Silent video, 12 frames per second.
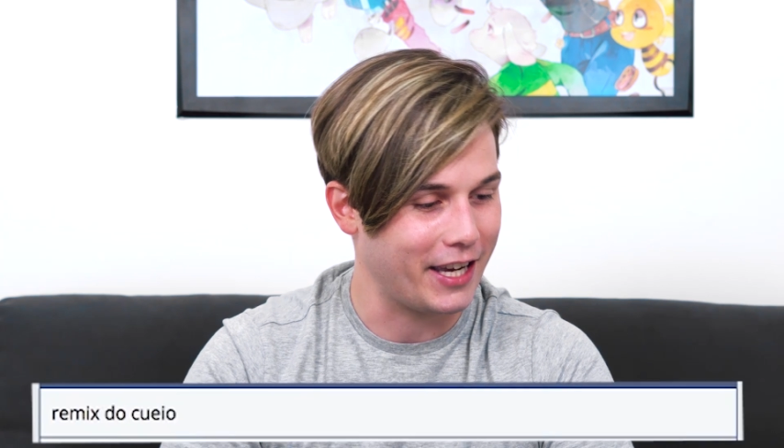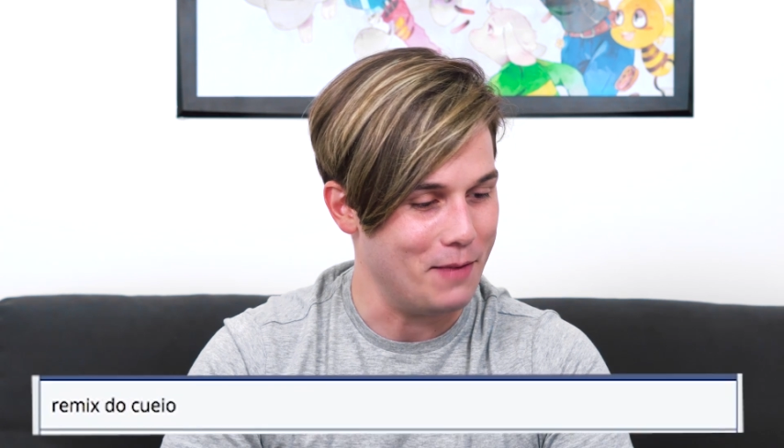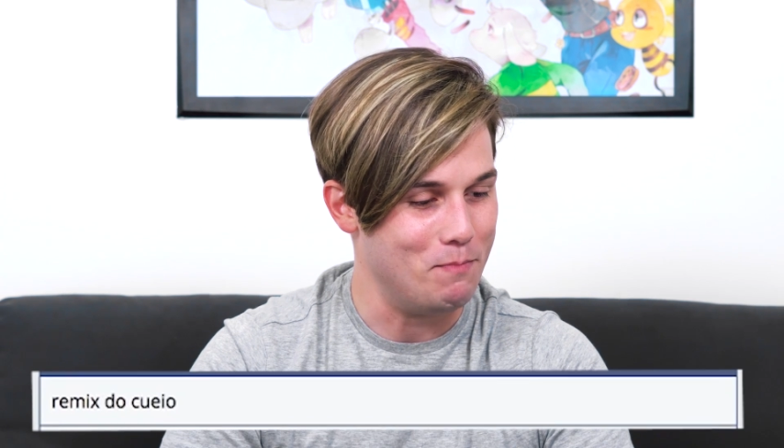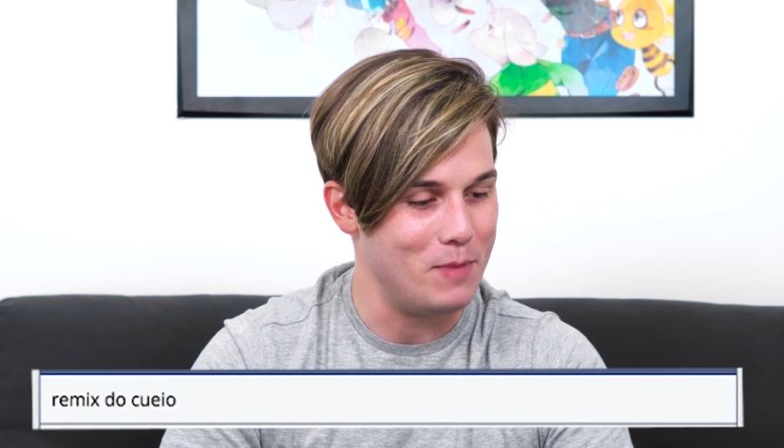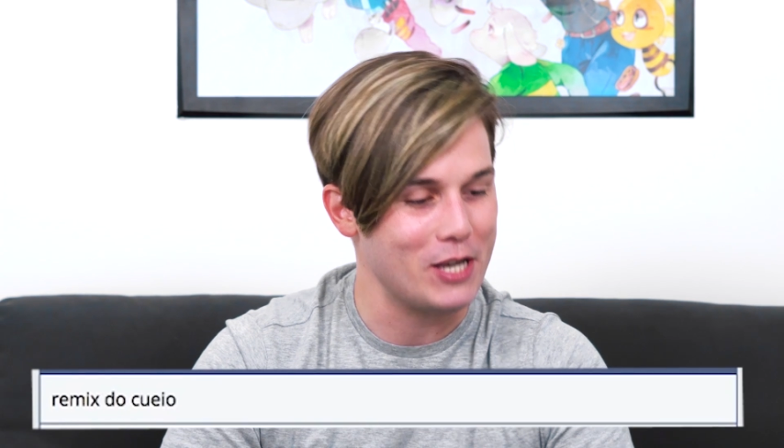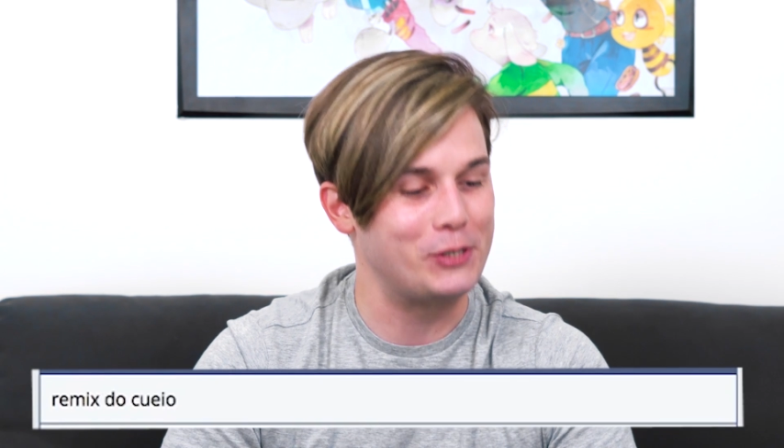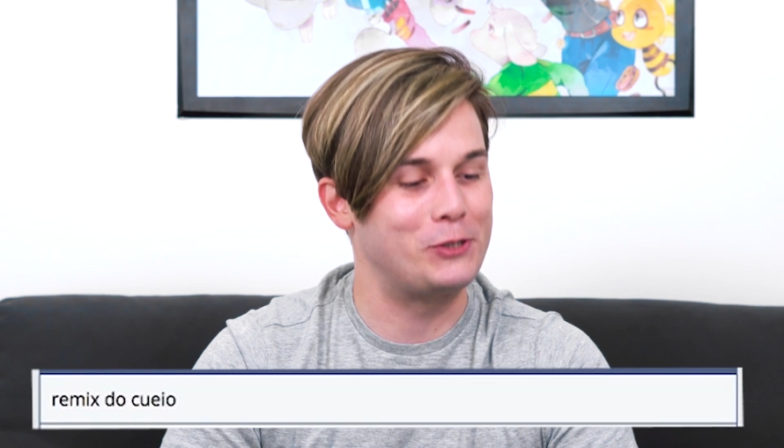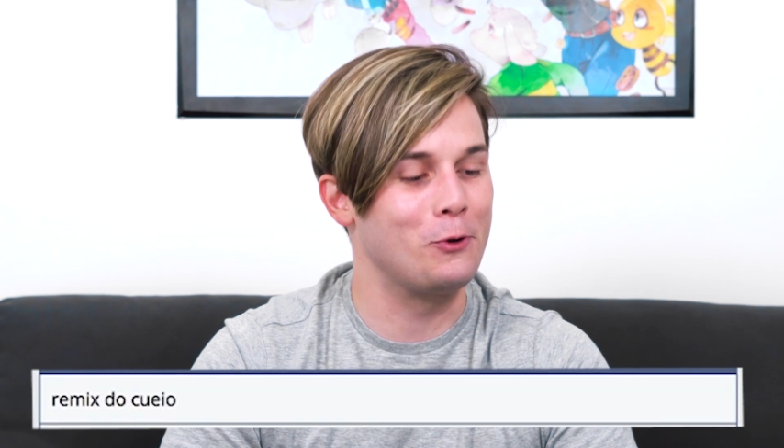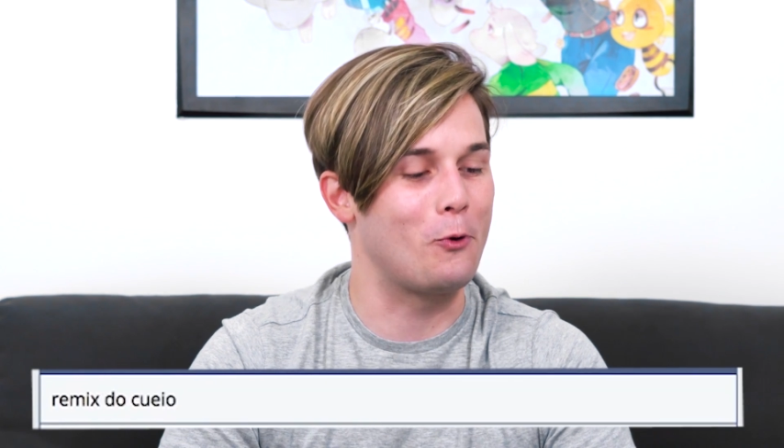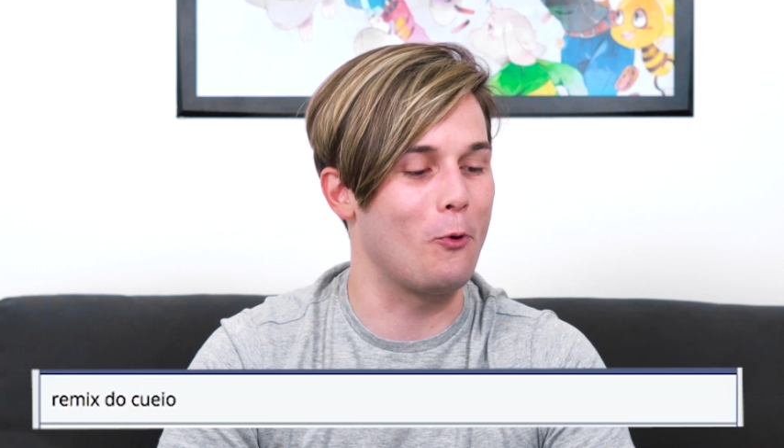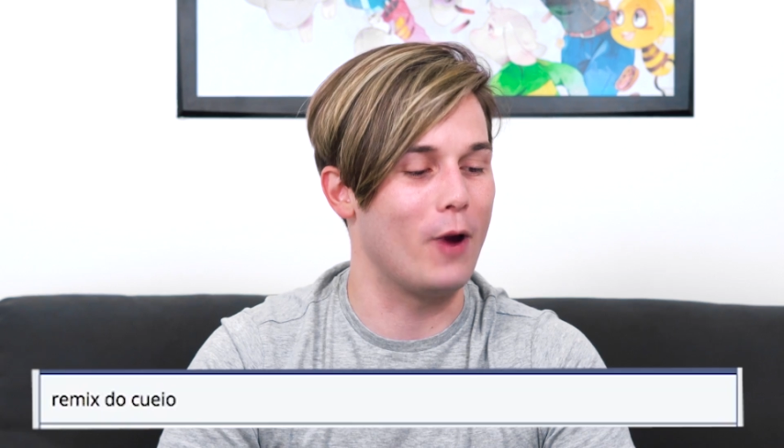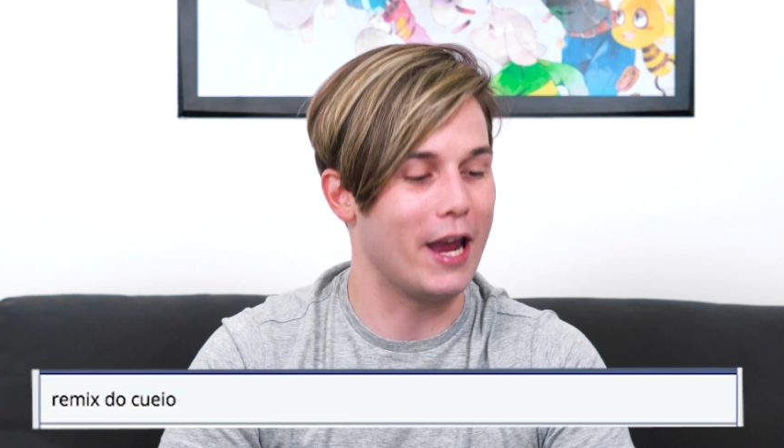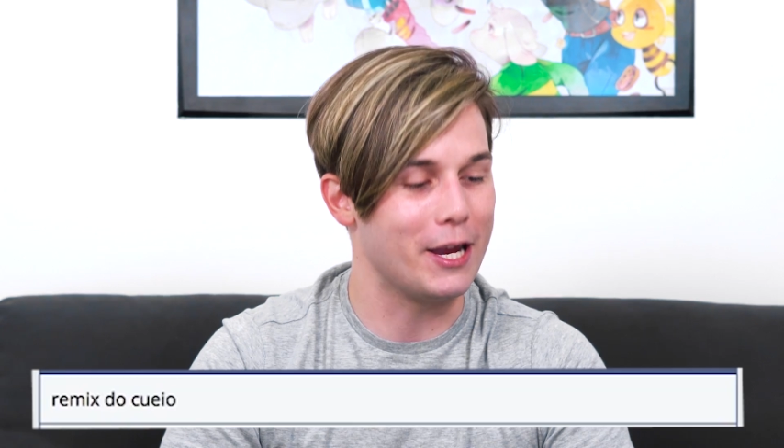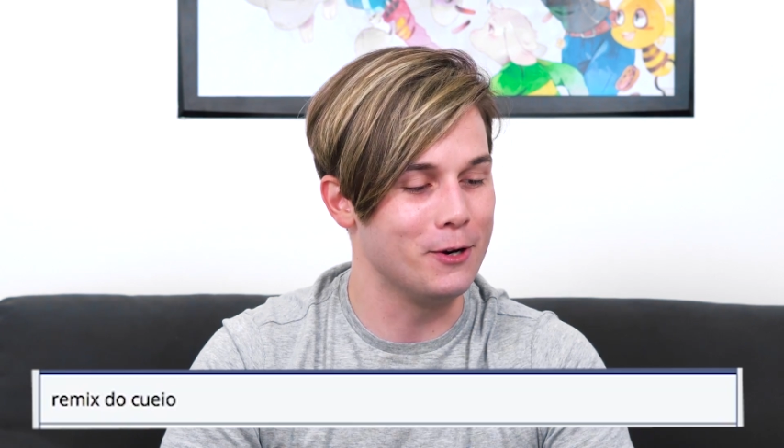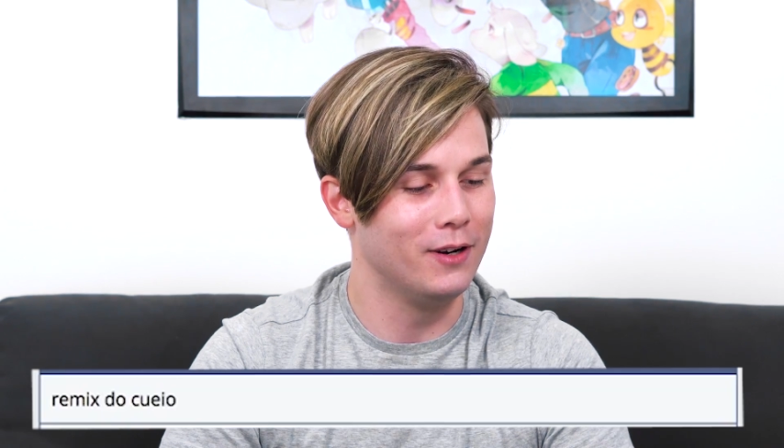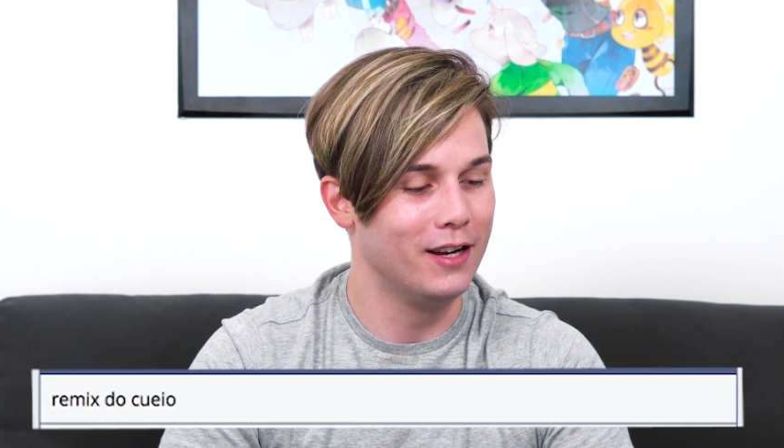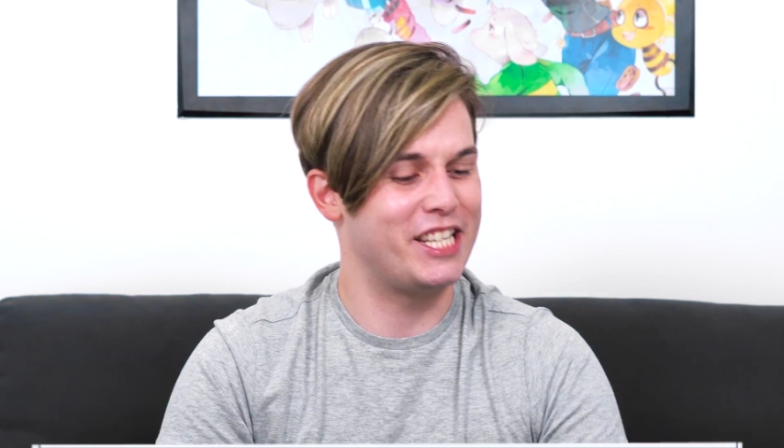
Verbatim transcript: remix do coelho,